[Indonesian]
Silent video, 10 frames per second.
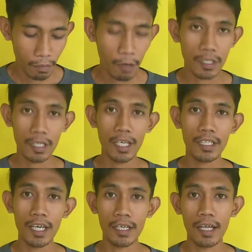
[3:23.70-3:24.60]
Bahwasanya
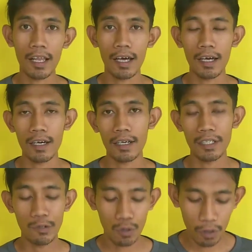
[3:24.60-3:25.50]
ini adalah uh,
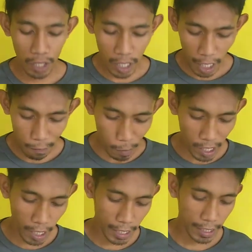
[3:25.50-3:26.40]
didukung dengan
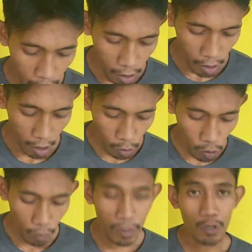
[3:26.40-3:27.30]
penelitian
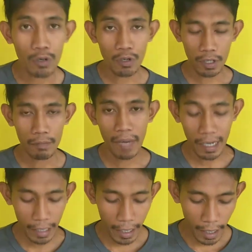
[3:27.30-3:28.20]
yaitu menurut
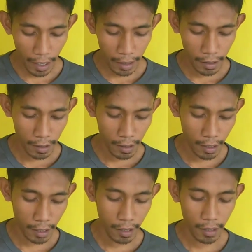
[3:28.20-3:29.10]
Mariana
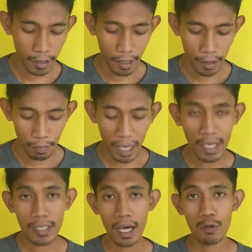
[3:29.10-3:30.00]
ini
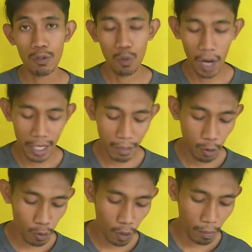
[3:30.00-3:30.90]
pada tahun
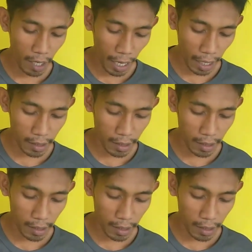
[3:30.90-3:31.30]
2012